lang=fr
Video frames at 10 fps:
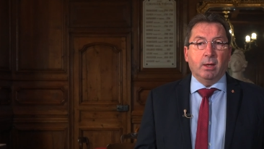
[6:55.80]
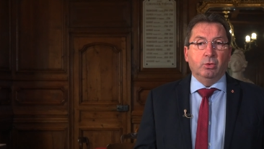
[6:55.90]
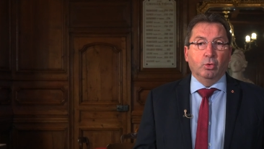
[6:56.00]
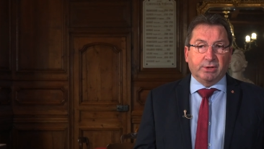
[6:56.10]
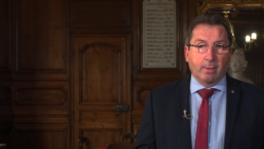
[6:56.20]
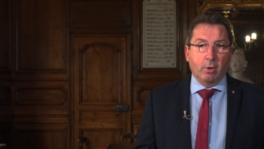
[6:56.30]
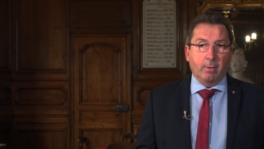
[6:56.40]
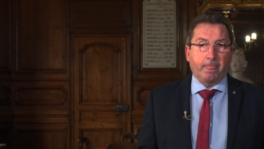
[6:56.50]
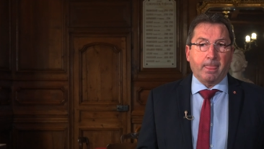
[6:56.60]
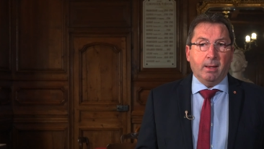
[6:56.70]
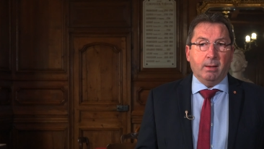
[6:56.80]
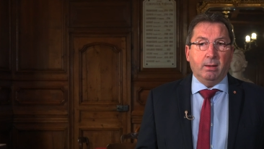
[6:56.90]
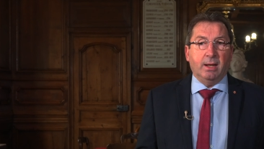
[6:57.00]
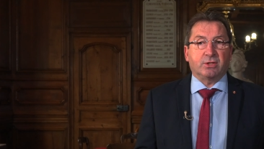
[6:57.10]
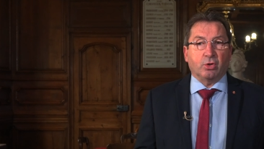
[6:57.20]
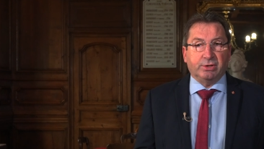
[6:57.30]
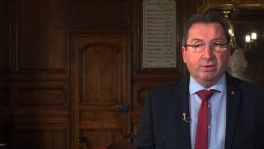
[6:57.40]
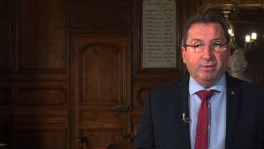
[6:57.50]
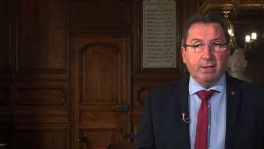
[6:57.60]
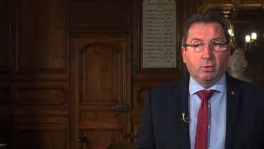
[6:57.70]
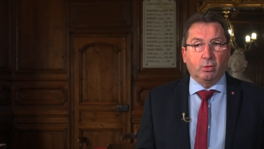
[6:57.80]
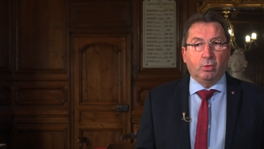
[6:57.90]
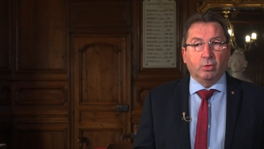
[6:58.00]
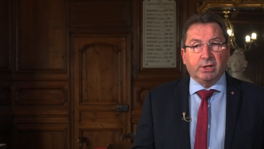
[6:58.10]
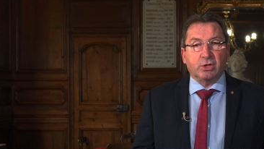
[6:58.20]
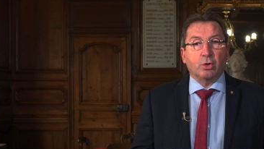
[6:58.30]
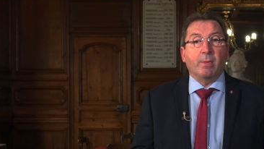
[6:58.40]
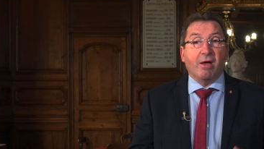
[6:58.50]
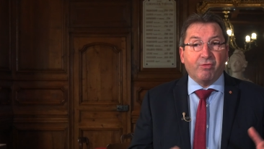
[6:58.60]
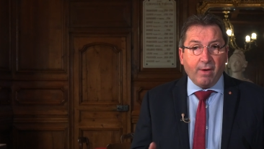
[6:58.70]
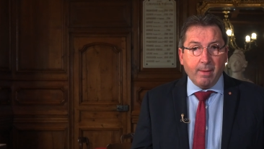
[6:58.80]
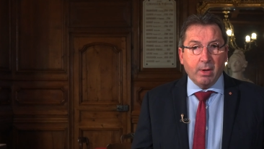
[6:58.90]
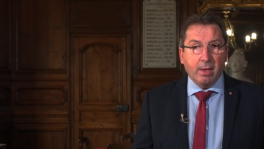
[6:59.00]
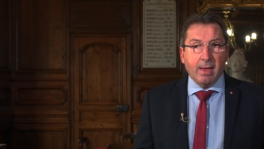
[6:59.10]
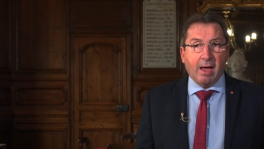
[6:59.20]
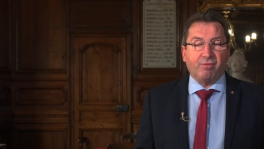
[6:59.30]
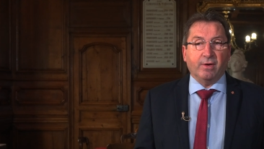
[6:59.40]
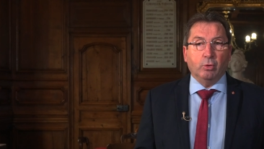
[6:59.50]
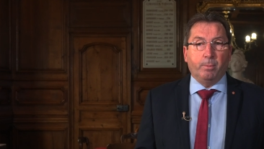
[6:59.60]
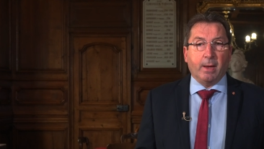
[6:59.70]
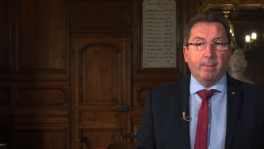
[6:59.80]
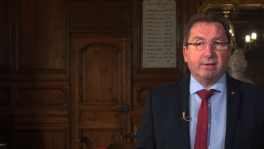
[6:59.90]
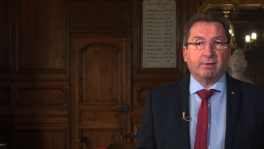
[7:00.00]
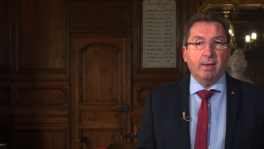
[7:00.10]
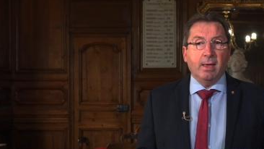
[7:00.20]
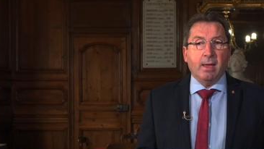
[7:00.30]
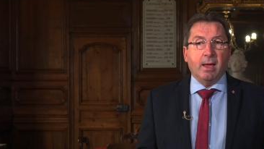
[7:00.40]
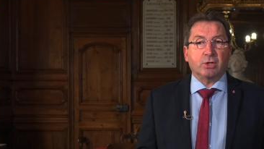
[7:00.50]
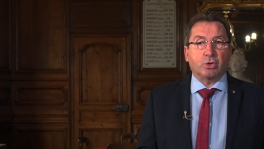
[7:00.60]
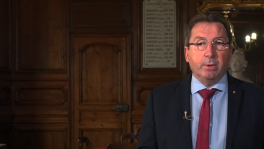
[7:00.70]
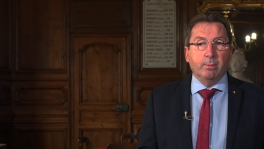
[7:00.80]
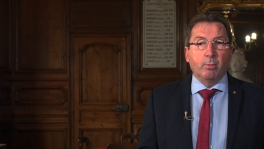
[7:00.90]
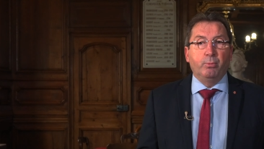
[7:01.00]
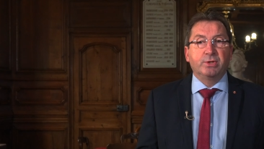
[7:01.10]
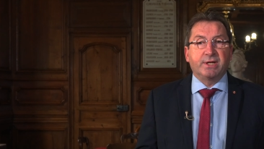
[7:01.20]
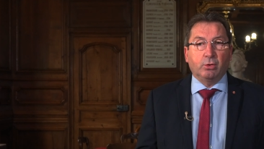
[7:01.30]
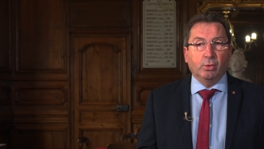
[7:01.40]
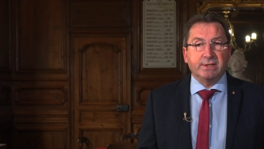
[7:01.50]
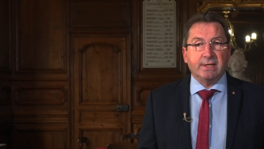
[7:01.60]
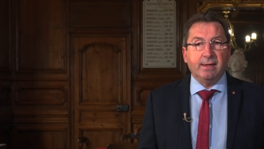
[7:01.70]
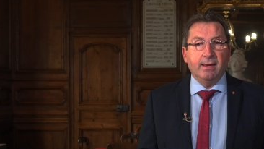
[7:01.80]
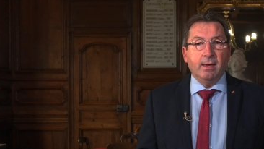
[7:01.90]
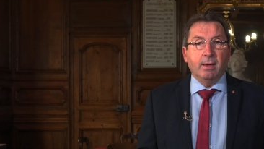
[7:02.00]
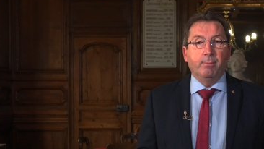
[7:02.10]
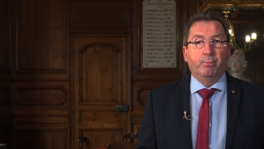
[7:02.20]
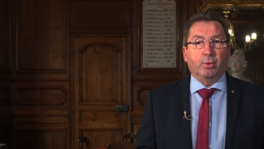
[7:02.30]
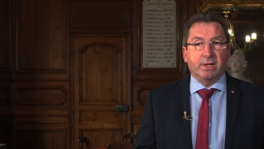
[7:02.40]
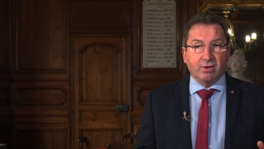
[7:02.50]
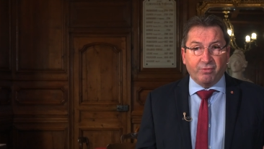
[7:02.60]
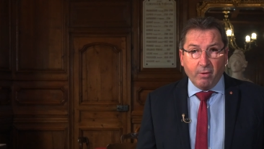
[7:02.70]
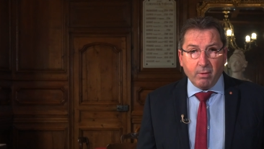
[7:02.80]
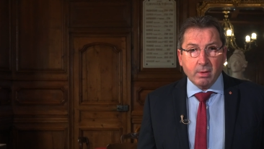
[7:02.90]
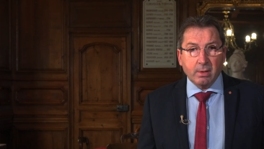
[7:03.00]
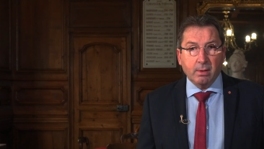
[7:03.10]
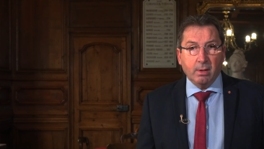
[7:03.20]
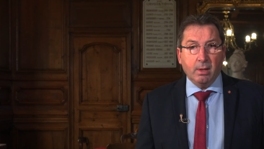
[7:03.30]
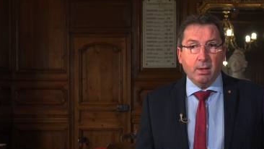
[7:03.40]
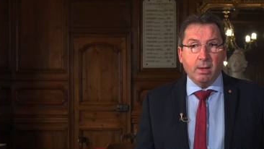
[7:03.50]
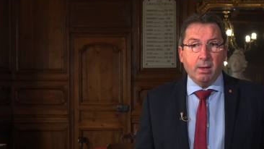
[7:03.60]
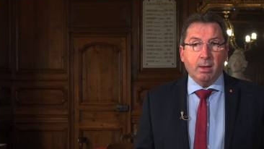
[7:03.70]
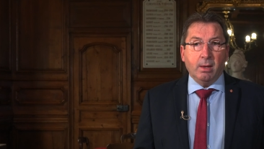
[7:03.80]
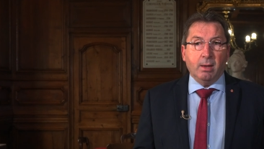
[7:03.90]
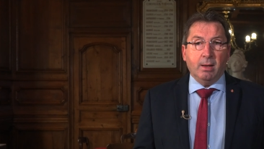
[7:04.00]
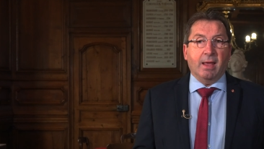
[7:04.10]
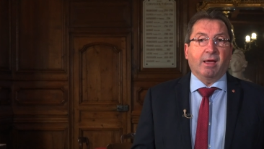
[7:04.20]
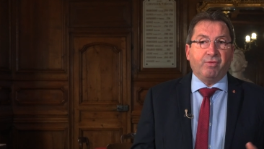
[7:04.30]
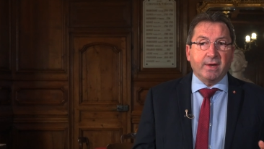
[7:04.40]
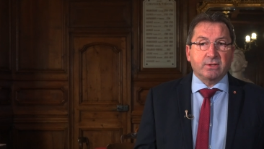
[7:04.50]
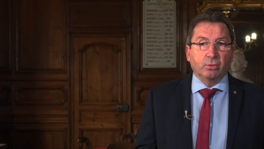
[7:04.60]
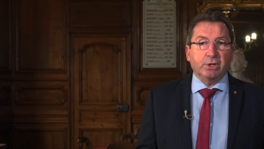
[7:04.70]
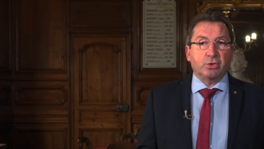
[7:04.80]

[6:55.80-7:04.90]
notamment la sortie de ville côté chemin infâme, afin de permettre un cheminement plus sécurisé pour les enfants, la réfection des